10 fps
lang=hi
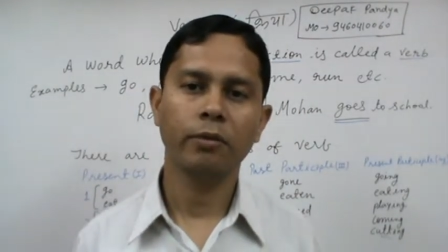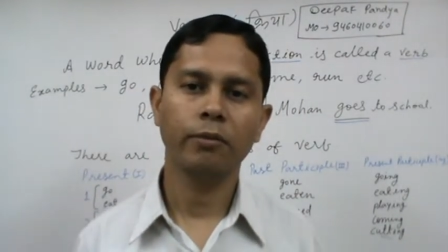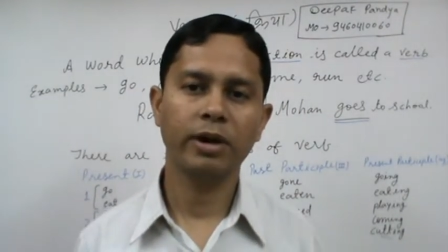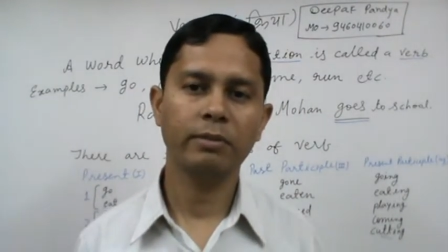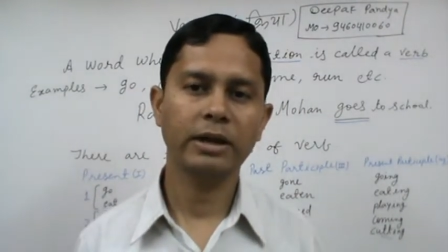
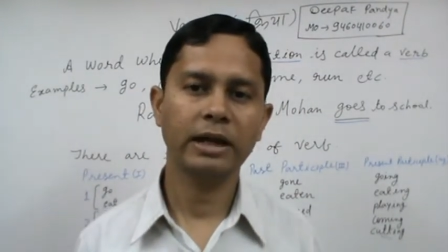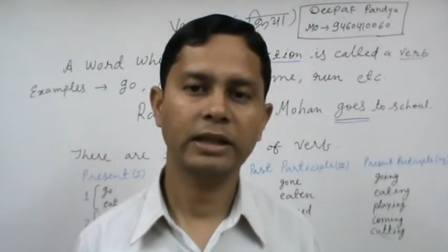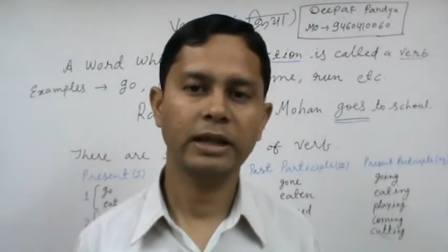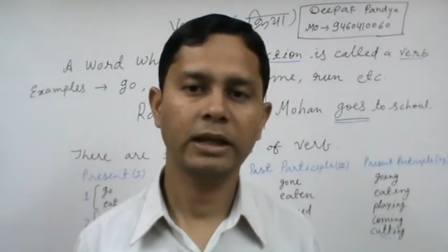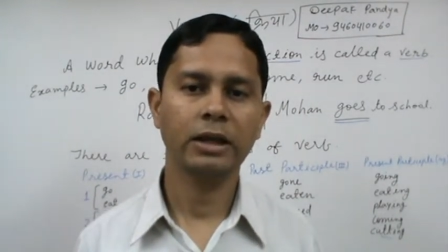वर्ब
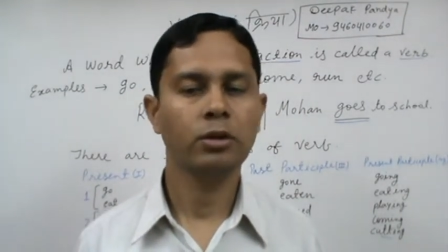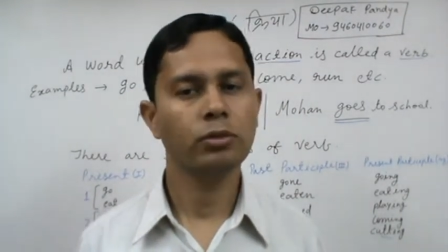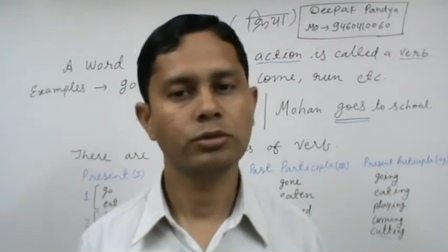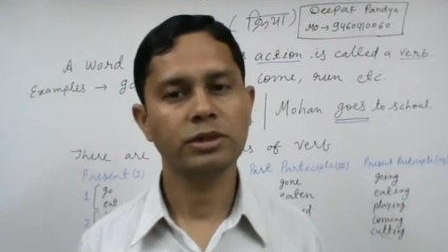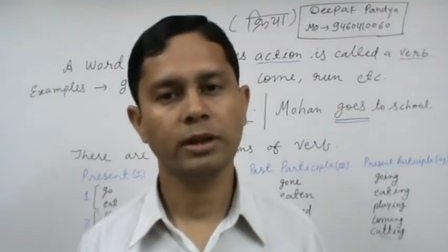कहते हैं
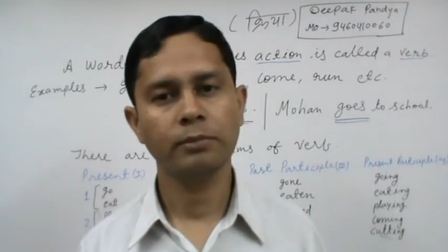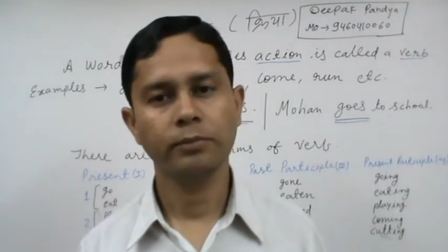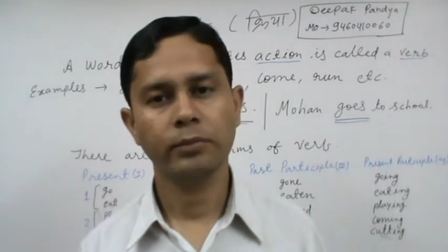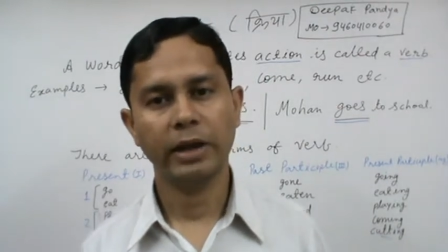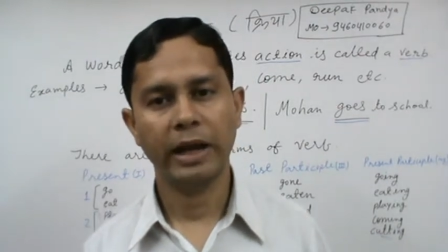उसे
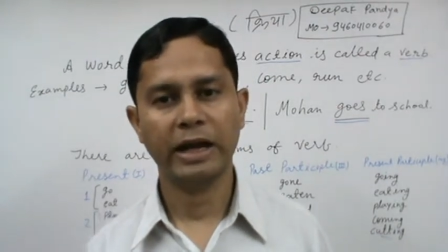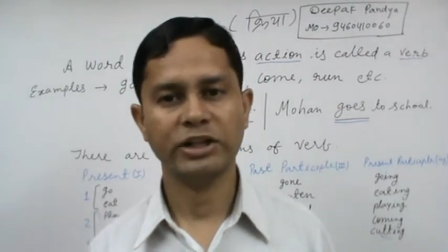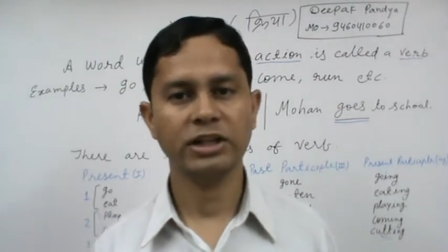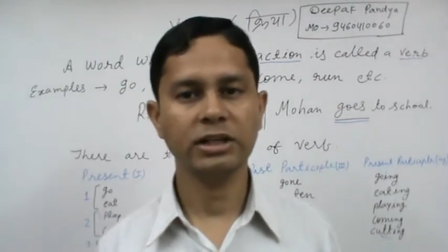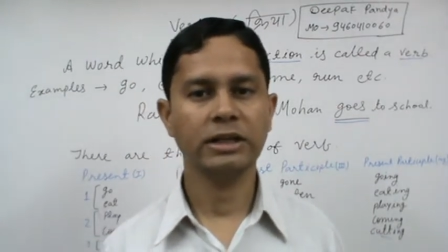हम
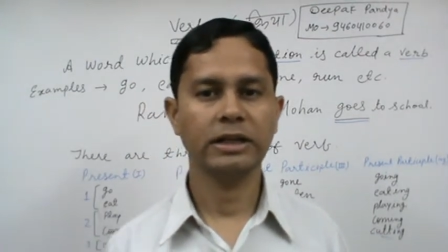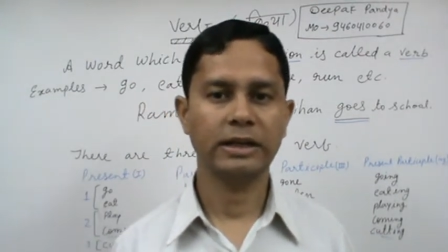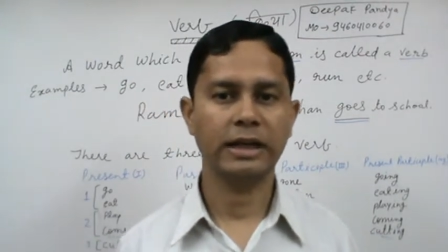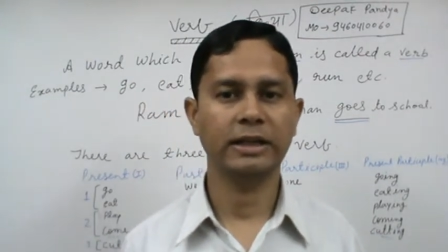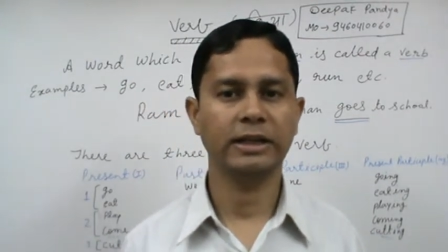एक्शन
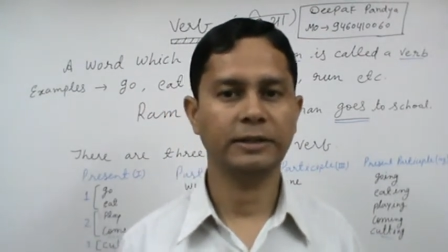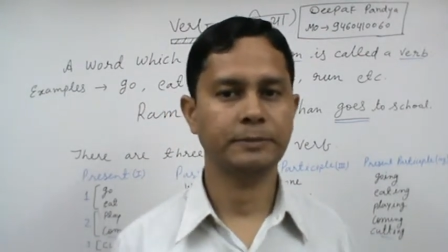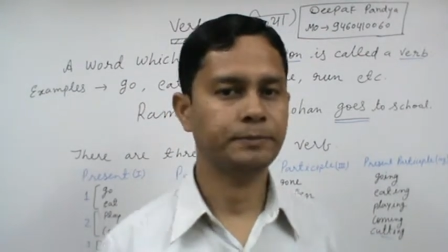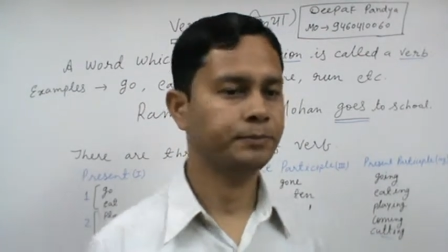कहते हैं